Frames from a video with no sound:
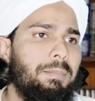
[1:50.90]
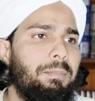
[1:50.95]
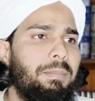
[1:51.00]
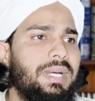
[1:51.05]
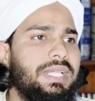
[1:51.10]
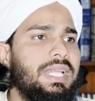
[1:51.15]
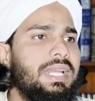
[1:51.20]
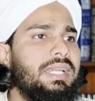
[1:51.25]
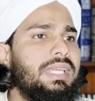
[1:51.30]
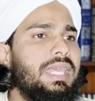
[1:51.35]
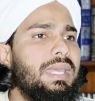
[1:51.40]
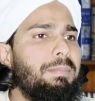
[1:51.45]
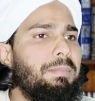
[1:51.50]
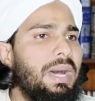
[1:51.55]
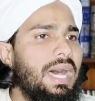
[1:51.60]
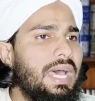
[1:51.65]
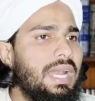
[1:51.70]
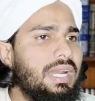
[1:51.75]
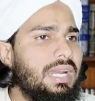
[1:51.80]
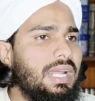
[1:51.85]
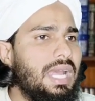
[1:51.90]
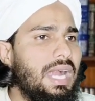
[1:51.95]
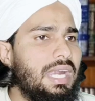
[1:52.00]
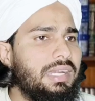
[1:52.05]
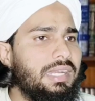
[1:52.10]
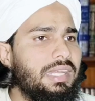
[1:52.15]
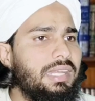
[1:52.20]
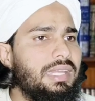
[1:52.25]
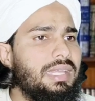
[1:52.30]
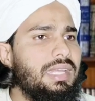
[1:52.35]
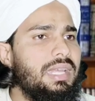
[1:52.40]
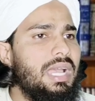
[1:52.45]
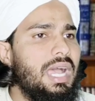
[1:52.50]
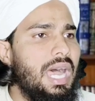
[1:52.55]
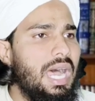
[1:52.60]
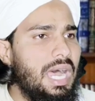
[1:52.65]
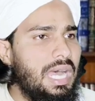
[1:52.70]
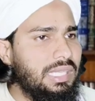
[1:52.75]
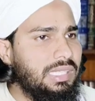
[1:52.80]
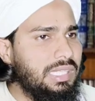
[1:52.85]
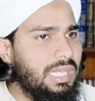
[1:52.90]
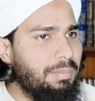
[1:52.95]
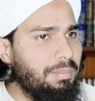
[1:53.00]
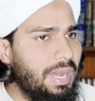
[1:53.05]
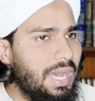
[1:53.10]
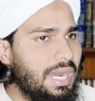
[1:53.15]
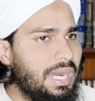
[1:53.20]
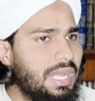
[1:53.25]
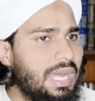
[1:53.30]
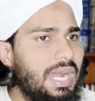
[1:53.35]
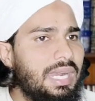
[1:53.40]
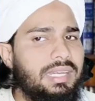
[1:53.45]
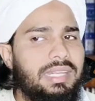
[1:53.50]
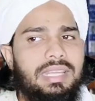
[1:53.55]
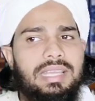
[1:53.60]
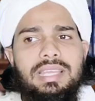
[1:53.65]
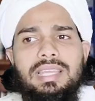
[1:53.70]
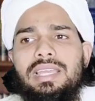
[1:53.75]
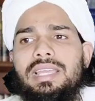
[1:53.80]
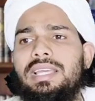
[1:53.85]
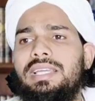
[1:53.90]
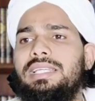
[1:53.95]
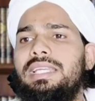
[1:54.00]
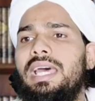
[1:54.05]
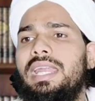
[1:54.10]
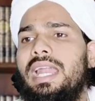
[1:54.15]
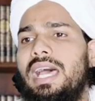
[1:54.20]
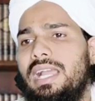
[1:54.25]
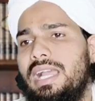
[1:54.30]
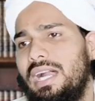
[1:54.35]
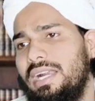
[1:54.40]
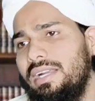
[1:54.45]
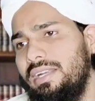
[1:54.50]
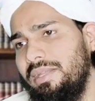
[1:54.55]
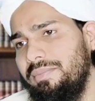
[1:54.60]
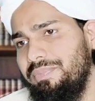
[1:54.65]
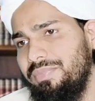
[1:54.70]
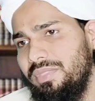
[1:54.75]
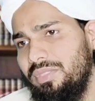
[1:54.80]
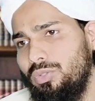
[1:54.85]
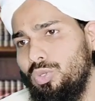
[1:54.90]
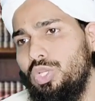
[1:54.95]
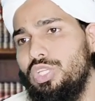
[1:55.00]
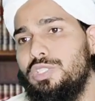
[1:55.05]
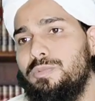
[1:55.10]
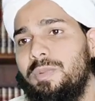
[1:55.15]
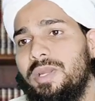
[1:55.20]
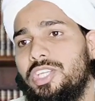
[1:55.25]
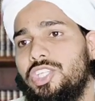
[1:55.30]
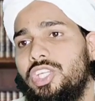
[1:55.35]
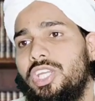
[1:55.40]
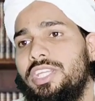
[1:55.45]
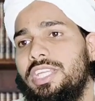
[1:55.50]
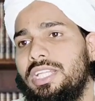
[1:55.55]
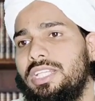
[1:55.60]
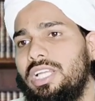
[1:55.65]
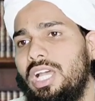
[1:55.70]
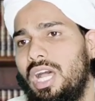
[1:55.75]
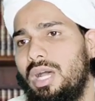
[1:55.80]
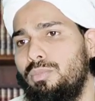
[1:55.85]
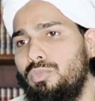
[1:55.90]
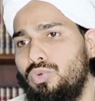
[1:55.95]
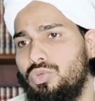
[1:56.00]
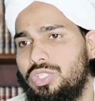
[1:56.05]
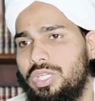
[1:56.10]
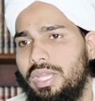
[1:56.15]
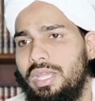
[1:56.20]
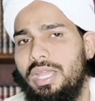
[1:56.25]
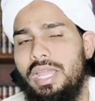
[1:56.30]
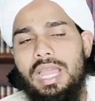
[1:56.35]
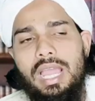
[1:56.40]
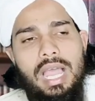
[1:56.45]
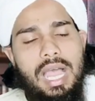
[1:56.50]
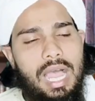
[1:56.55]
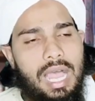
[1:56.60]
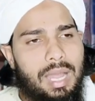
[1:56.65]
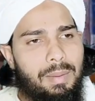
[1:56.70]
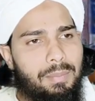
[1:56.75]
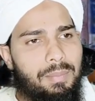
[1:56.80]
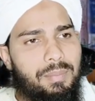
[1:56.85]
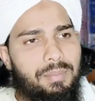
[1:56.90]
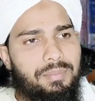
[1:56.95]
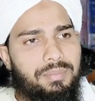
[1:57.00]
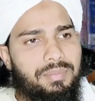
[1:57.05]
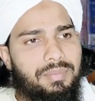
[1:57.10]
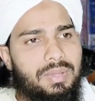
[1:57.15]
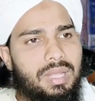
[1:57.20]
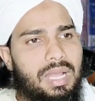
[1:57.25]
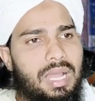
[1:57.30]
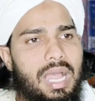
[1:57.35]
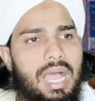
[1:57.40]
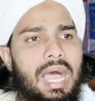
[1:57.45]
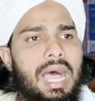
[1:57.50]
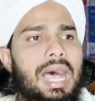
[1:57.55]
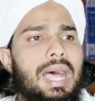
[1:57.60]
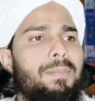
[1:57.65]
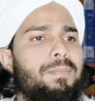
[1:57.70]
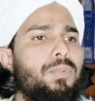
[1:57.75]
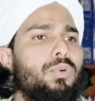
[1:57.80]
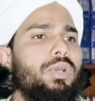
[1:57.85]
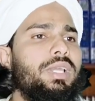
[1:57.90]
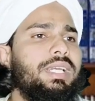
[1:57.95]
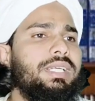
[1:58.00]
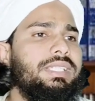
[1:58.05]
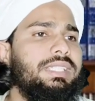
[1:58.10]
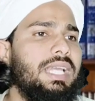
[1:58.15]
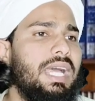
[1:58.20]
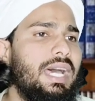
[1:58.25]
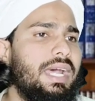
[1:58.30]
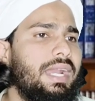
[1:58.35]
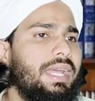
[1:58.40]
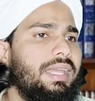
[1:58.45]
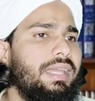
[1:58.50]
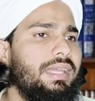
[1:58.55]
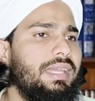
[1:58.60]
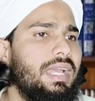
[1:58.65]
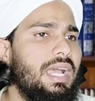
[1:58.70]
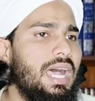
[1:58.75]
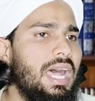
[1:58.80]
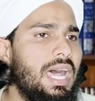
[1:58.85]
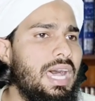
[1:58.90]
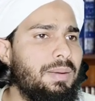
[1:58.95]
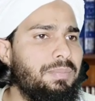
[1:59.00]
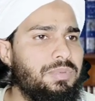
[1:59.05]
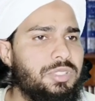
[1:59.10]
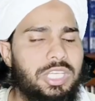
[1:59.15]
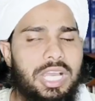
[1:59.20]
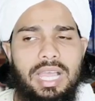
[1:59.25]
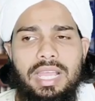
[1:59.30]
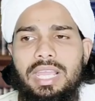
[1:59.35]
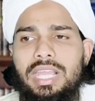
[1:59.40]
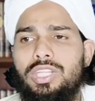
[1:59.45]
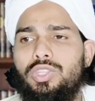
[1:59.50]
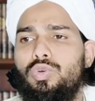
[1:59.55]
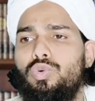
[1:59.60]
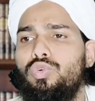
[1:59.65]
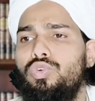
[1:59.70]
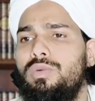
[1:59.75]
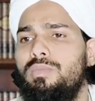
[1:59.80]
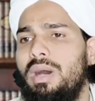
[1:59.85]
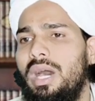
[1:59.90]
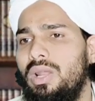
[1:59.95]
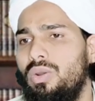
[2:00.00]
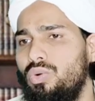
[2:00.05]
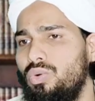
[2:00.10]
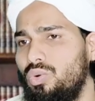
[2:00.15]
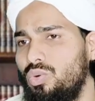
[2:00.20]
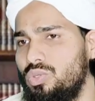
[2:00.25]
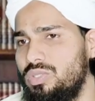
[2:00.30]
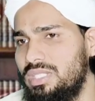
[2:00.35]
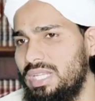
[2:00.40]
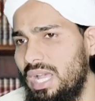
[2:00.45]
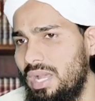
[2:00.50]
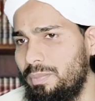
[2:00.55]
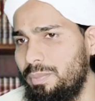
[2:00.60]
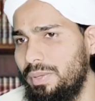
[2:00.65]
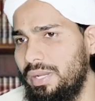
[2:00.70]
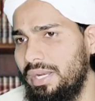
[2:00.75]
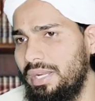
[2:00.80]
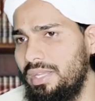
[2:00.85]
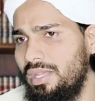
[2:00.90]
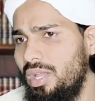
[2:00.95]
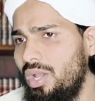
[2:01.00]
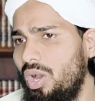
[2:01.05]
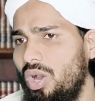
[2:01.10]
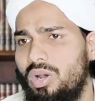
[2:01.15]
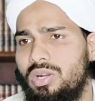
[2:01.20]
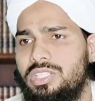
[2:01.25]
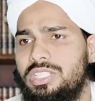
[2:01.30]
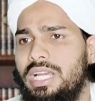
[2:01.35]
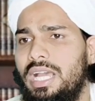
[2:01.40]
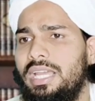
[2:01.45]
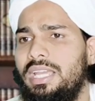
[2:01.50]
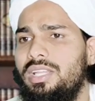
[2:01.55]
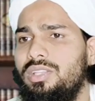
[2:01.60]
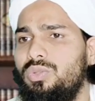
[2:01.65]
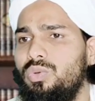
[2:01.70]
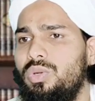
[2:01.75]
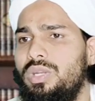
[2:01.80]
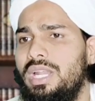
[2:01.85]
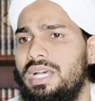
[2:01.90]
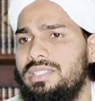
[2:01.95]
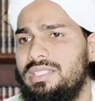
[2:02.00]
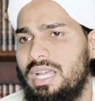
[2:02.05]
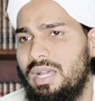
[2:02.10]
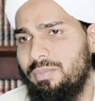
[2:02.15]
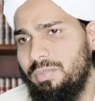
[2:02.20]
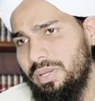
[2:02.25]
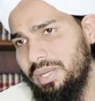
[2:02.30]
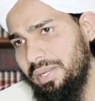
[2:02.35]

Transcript: बदन के बाल काटें हाथ के बाल काटें या ना काटें तो इस पर शरीयत खामोश है अब आपको इख्तियार है आप चाहें तो उन बालों को साफ करें और चाहें तो ना साफ